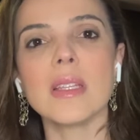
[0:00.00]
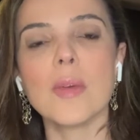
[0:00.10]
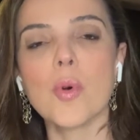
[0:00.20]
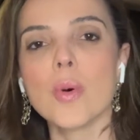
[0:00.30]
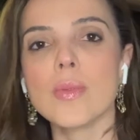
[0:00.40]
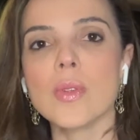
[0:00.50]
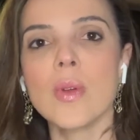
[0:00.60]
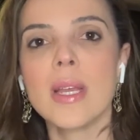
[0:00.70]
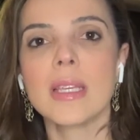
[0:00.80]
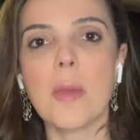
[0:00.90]
demonstram
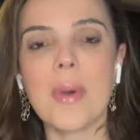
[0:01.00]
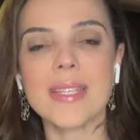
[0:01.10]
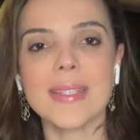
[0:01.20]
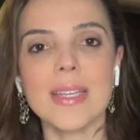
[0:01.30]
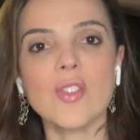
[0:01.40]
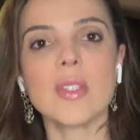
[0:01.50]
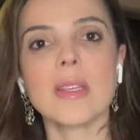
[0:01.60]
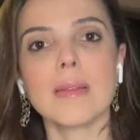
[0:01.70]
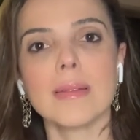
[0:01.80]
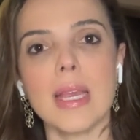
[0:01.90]
que pacientes
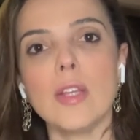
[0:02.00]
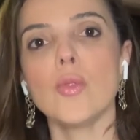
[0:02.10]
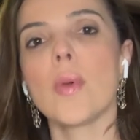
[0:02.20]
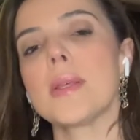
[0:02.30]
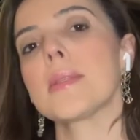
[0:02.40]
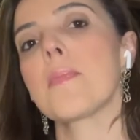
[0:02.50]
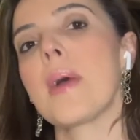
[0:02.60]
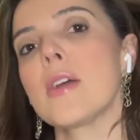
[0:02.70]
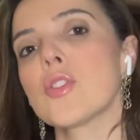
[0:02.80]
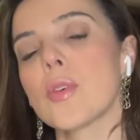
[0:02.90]
que têm doença
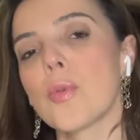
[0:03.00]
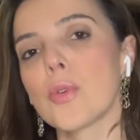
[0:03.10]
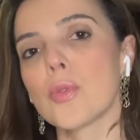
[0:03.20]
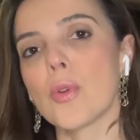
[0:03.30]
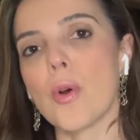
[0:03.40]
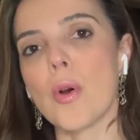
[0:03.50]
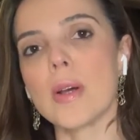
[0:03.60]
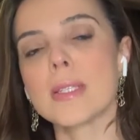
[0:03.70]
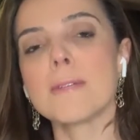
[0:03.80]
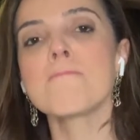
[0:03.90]
hepática
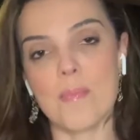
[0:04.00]
gordurosa,